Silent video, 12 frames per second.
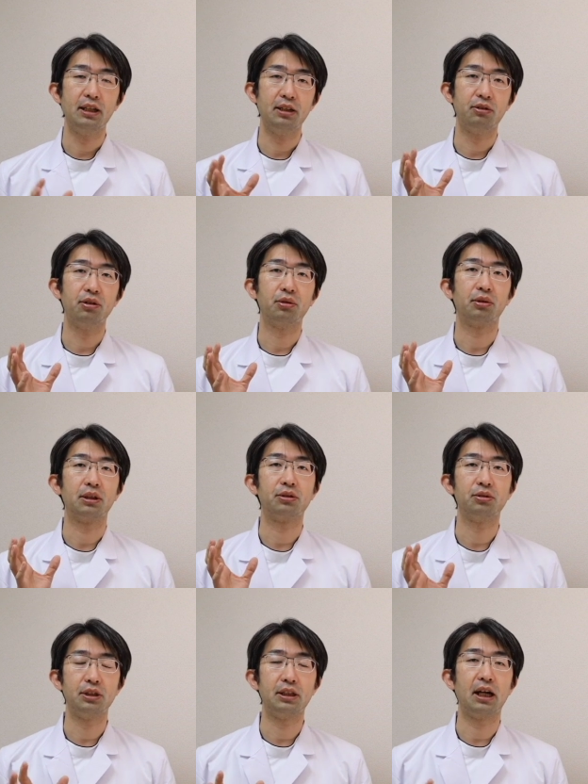かりにくいことが
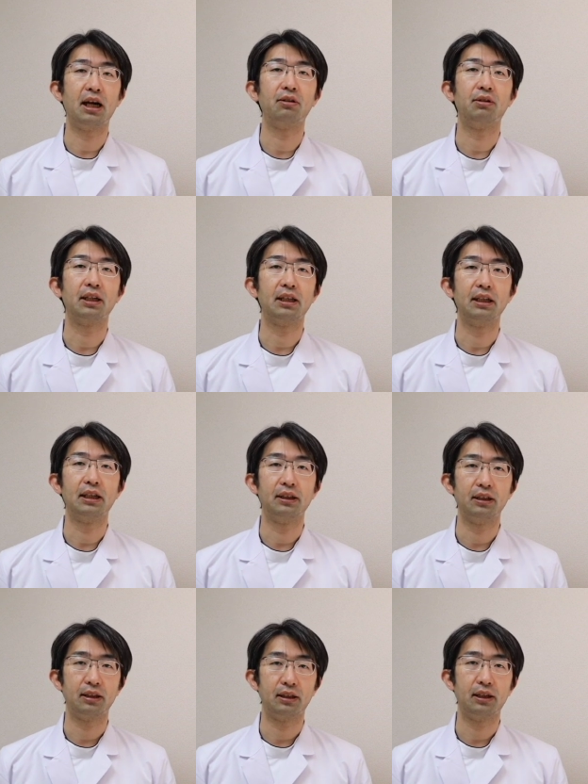正直あるわけな
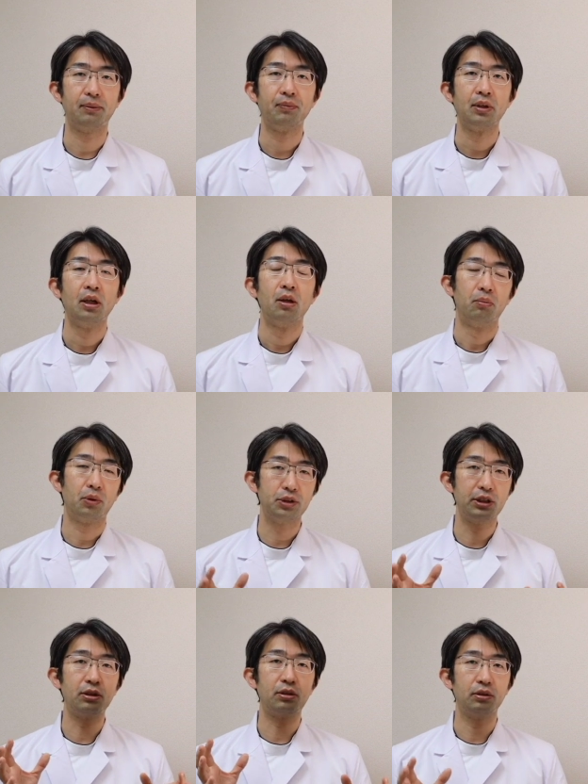んですね。も
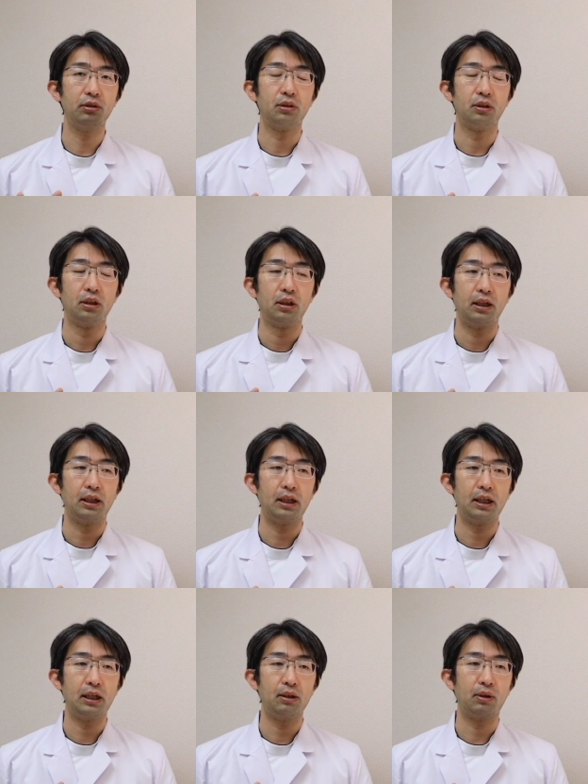ちろん、
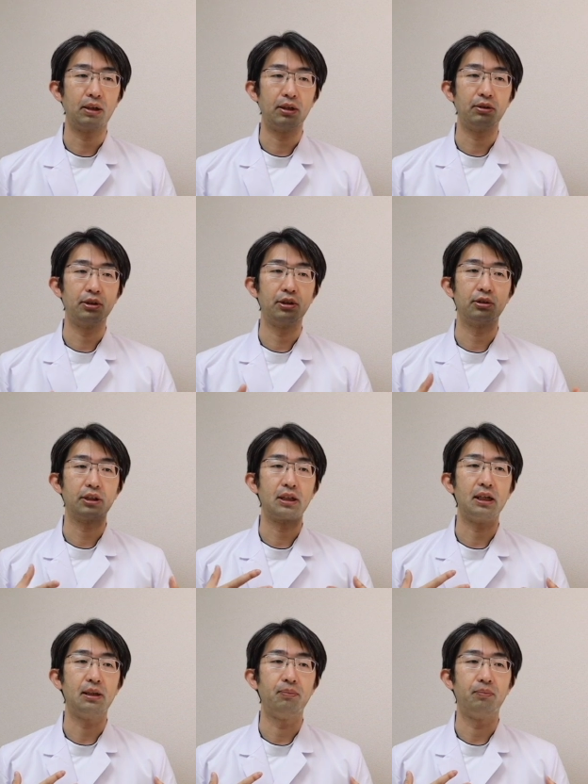えー、我々の医療機
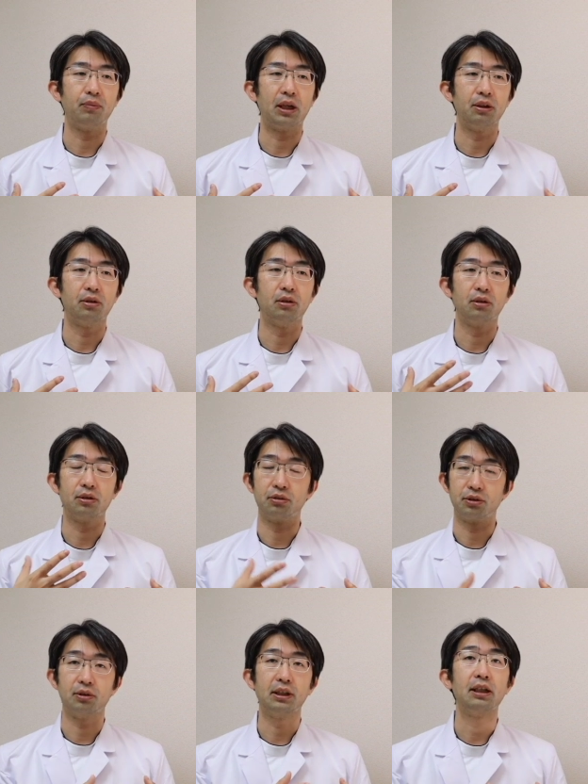関、あのそ
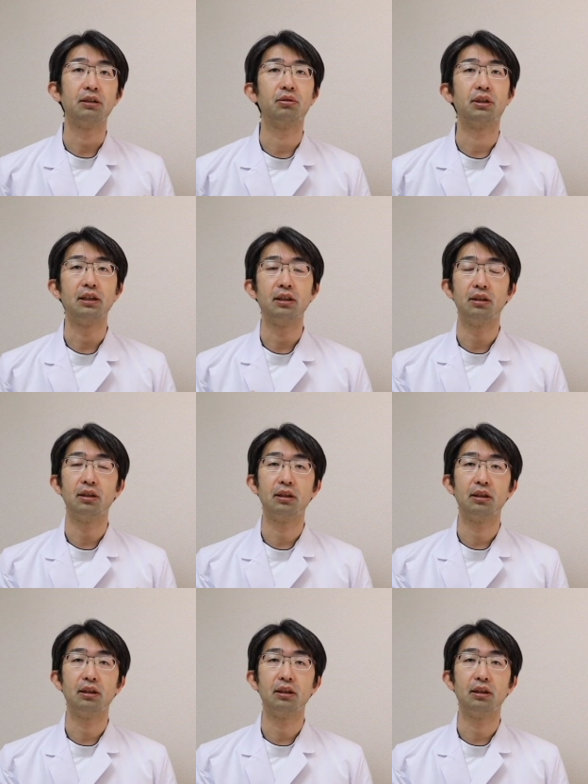の昭和大学とかに